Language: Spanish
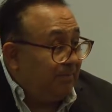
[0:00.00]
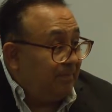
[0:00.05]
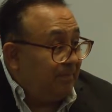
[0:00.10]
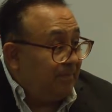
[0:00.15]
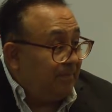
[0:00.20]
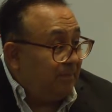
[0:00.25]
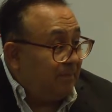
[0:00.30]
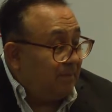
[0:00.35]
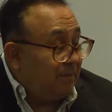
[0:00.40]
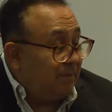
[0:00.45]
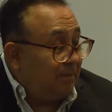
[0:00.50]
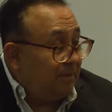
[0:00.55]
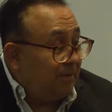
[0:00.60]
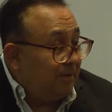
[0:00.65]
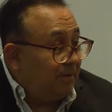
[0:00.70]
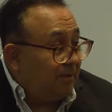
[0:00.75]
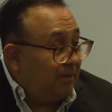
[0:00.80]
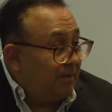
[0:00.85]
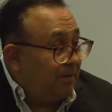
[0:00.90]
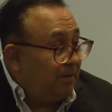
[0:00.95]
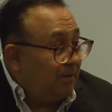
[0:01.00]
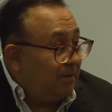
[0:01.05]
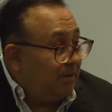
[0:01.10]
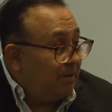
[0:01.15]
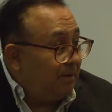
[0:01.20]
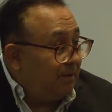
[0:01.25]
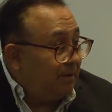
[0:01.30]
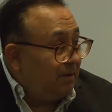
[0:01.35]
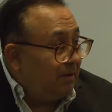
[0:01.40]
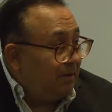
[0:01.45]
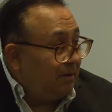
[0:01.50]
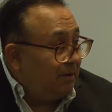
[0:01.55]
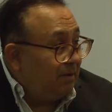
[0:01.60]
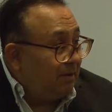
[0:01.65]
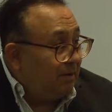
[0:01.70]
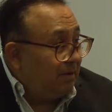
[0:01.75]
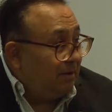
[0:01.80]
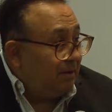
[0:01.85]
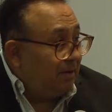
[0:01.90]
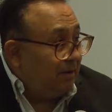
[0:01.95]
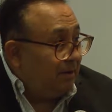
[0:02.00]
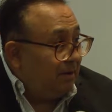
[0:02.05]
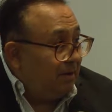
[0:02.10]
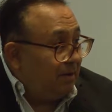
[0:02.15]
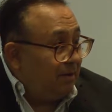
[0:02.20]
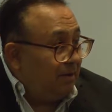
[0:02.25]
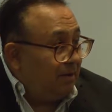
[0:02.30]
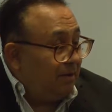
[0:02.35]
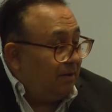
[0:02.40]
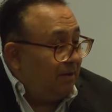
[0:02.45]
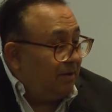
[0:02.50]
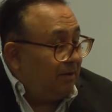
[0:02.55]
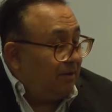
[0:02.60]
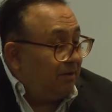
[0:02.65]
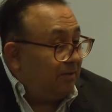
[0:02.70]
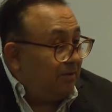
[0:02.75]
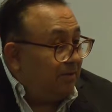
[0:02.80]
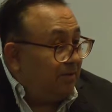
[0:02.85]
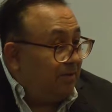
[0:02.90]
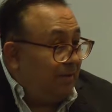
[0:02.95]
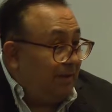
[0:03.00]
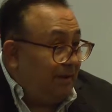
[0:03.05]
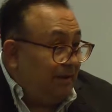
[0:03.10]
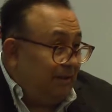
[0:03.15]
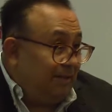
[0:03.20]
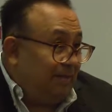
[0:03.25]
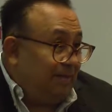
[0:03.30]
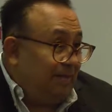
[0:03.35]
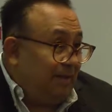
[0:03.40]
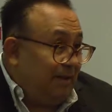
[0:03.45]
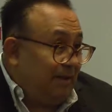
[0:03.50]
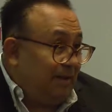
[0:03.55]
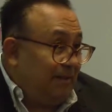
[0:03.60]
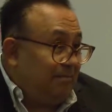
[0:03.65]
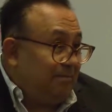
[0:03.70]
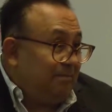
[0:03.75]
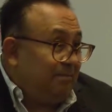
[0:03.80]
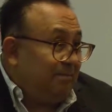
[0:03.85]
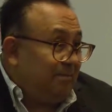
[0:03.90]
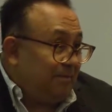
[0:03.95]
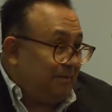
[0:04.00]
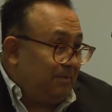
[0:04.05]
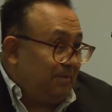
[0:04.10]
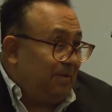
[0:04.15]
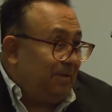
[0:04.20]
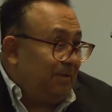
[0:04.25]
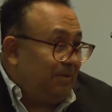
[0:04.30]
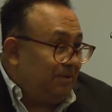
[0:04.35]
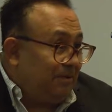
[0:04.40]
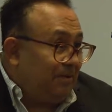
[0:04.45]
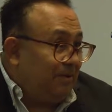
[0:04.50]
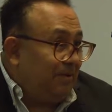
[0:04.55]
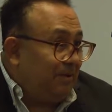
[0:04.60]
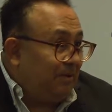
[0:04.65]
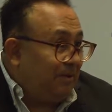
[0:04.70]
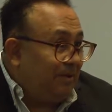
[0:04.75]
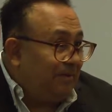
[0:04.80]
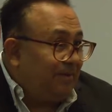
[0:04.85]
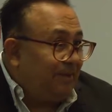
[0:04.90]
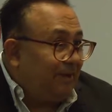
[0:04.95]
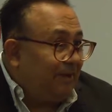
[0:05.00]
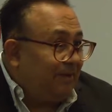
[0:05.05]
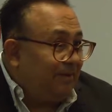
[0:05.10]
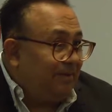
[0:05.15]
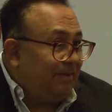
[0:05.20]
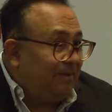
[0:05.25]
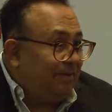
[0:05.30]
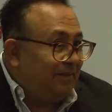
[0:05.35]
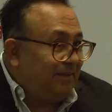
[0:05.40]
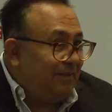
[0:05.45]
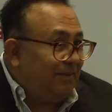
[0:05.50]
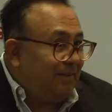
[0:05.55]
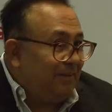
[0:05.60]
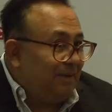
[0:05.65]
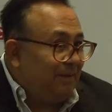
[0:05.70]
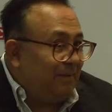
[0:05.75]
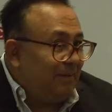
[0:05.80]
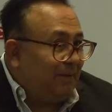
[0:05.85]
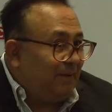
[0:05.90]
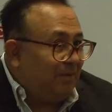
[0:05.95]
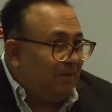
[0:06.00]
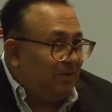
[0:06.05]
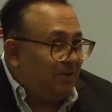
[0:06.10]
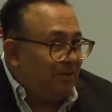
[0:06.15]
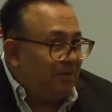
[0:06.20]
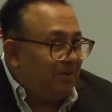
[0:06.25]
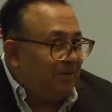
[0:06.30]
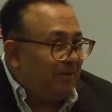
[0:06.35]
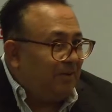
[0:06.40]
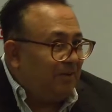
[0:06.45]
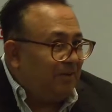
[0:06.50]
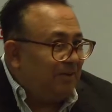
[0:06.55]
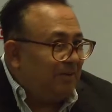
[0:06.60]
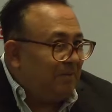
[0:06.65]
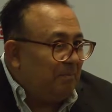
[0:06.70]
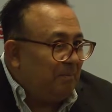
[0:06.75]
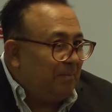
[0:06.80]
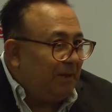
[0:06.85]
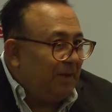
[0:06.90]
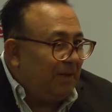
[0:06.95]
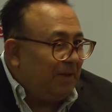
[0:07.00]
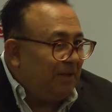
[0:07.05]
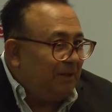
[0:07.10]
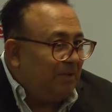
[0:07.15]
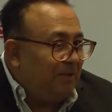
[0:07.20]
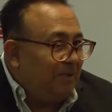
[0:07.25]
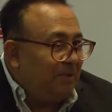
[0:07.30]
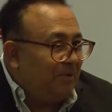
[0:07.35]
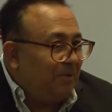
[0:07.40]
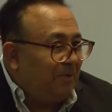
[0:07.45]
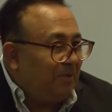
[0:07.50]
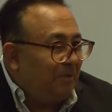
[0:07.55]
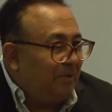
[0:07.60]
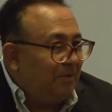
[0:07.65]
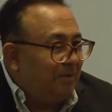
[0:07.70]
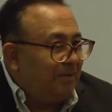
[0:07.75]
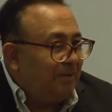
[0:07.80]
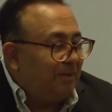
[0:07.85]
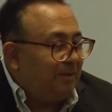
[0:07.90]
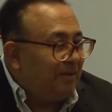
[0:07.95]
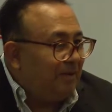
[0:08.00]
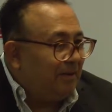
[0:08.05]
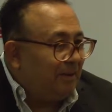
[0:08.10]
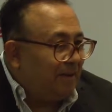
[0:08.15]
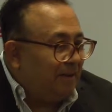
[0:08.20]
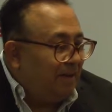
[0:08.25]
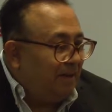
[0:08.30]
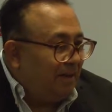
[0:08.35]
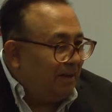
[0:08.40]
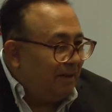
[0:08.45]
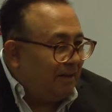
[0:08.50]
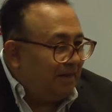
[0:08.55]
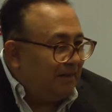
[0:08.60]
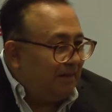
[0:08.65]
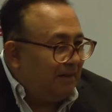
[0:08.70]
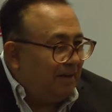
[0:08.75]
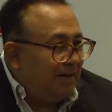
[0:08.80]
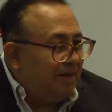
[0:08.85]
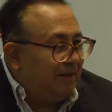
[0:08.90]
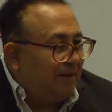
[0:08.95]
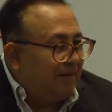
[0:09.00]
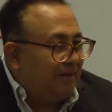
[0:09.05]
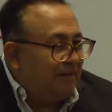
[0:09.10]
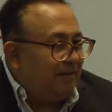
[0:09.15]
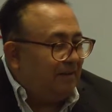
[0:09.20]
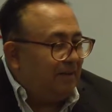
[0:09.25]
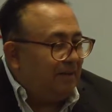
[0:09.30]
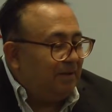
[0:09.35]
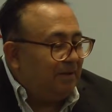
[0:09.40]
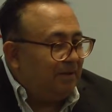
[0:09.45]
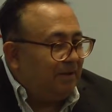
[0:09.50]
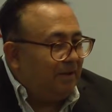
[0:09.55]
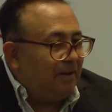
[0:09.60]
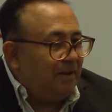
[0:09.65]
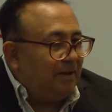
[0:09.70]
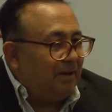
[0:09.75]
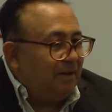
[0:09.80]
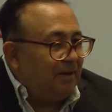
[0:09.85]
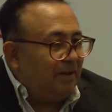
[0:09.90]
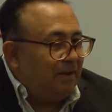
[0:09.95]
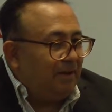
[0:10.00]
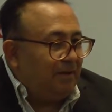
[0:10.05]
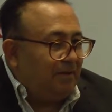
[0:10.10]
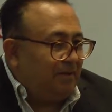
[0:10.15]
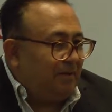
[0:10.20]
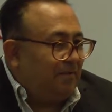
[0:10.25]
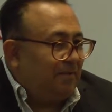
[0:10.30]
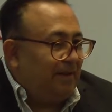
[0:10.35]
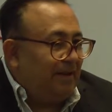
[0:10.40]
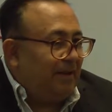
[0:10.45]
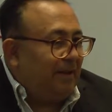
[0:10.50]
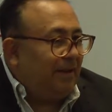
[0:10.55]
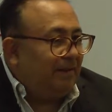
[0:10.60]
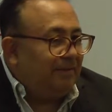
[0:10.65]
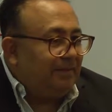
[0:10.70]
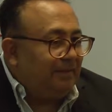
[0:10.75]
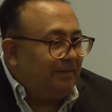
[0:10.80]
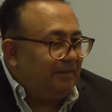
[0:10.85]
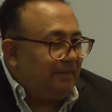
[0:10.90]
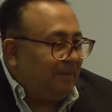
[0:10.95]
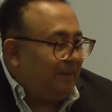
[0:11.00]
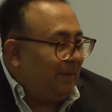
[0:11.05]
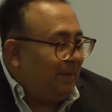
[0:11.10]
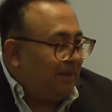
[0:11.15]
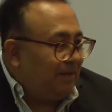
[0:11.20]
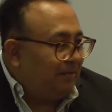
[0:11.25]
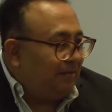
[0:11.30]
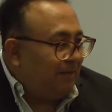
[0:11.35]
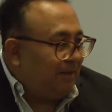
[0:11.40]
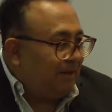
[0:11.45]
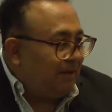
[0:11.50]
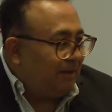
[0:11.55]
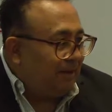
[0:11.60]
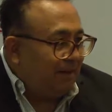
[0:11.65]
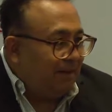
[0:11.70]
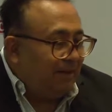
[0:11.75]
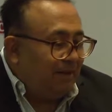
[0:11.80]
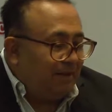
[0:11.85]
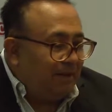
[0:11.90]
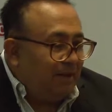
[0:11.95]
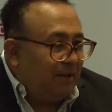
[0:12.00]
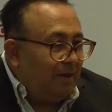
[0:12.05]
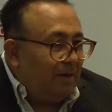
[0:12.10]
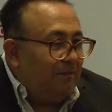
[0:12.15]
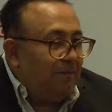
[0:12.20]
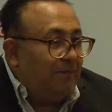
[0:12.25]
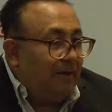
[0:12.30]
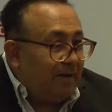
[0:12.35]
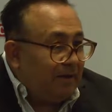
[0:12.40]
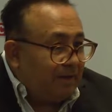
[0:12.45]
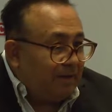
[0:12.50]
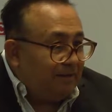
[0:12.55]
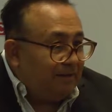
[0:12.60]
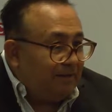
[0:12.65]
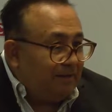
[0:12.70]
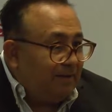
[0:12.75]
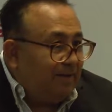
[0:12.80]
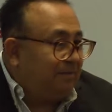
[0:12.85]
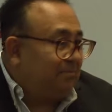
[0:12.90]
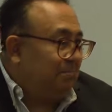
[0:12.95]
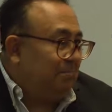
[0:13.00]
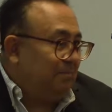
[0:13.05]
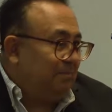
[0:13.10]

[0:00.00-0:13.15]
Y no nos enseñaron a fallar, ¿no? Todo lo contrario. Sí, o sea, tú lo ves en las eh, evaluaciones de desempeño, lo ves en, las críticas y demás. Si fallaste, estás mal. en realidad, fallaste